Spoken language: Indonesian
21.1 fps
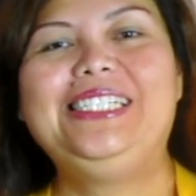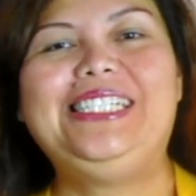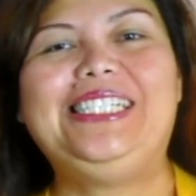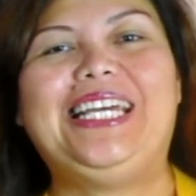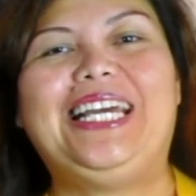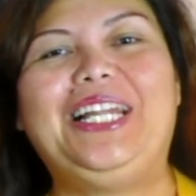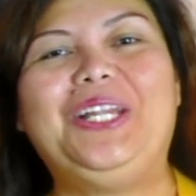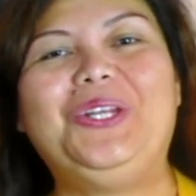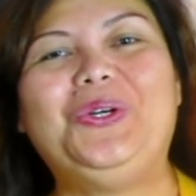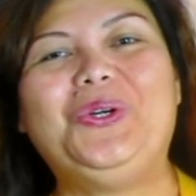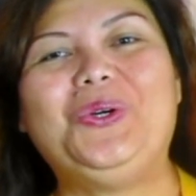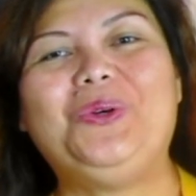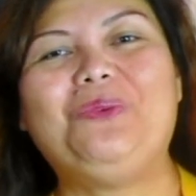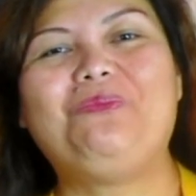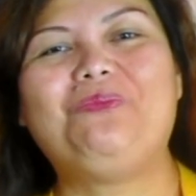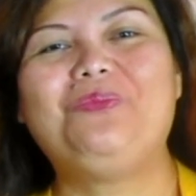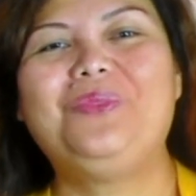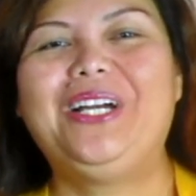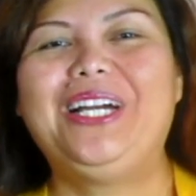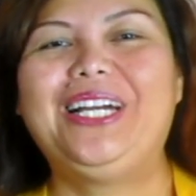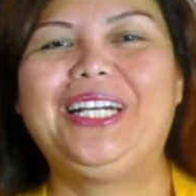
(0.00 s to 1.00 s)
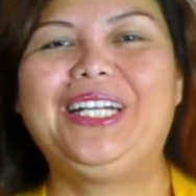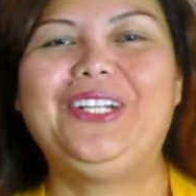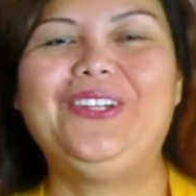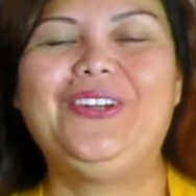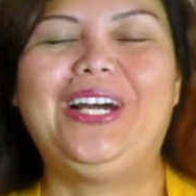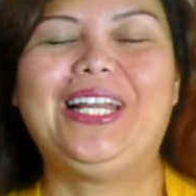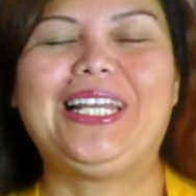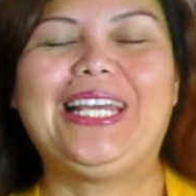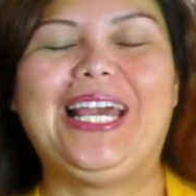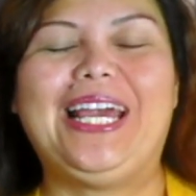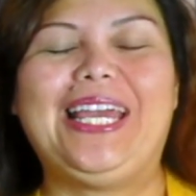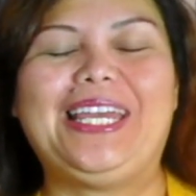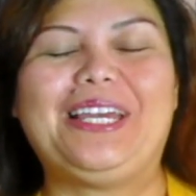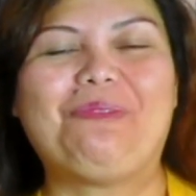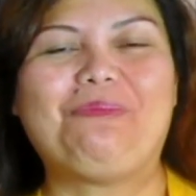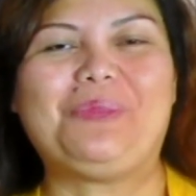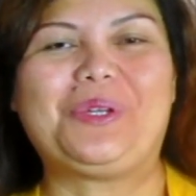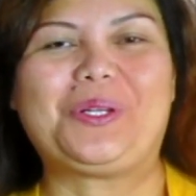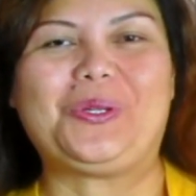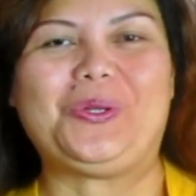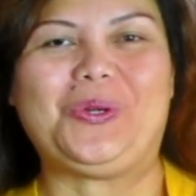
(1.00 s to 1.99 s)
Shalom, keluarga
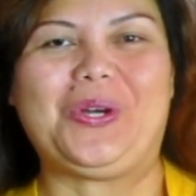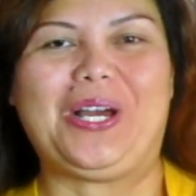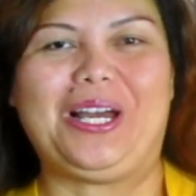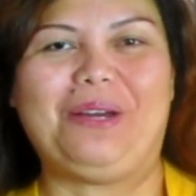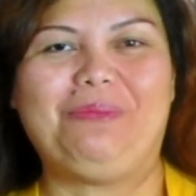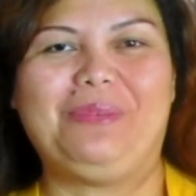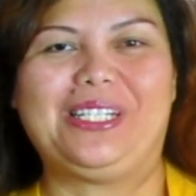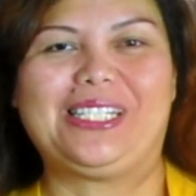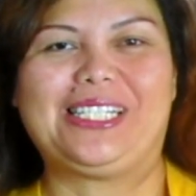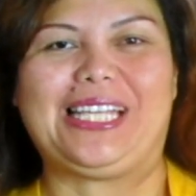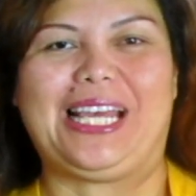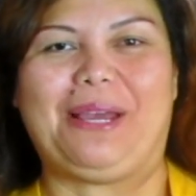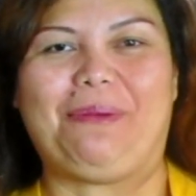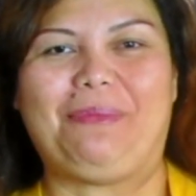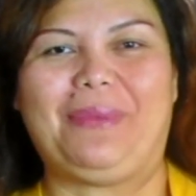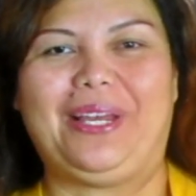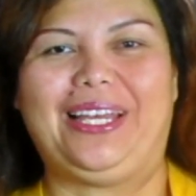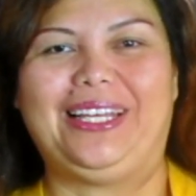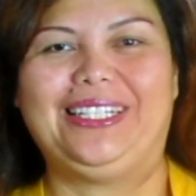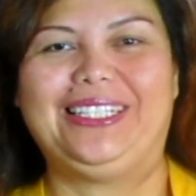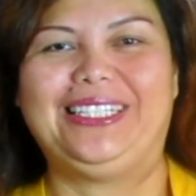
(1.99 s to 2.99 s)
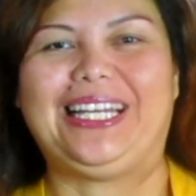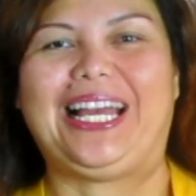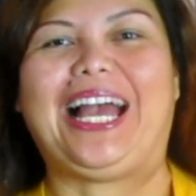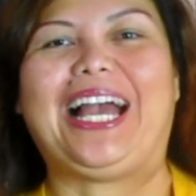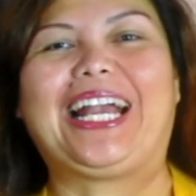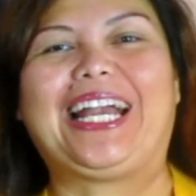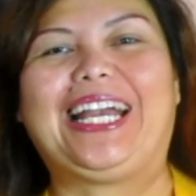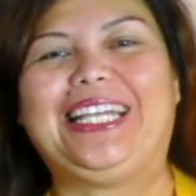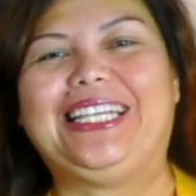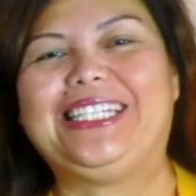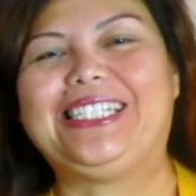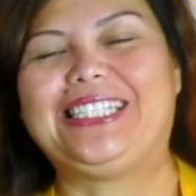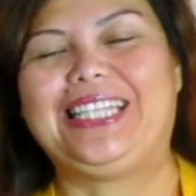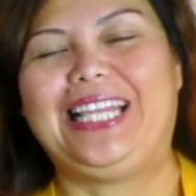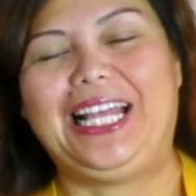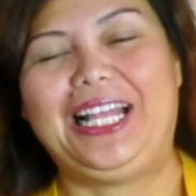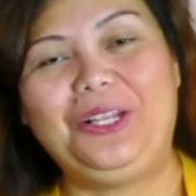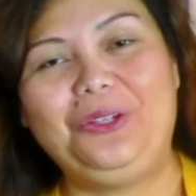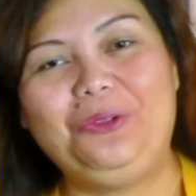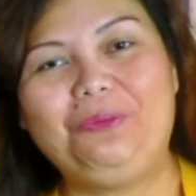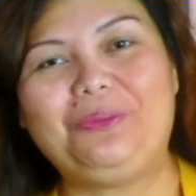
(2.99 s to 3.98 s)
yang berdoa bersama akan
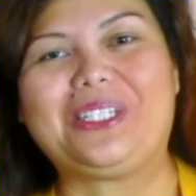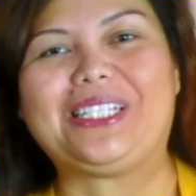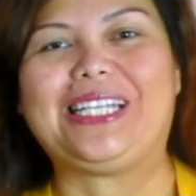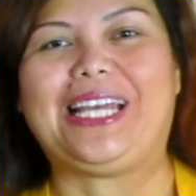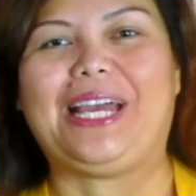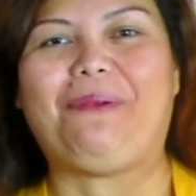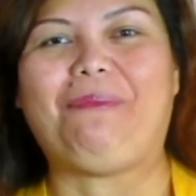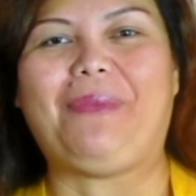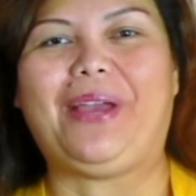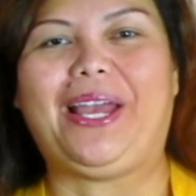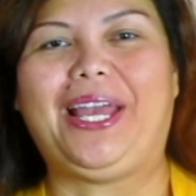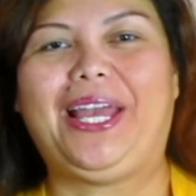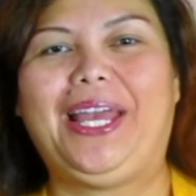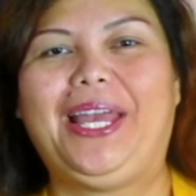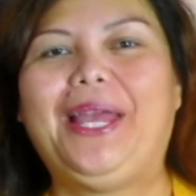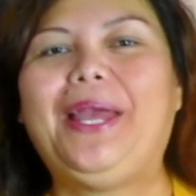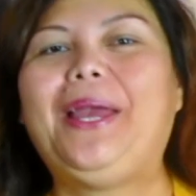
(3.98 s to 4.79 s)
selalu bersama.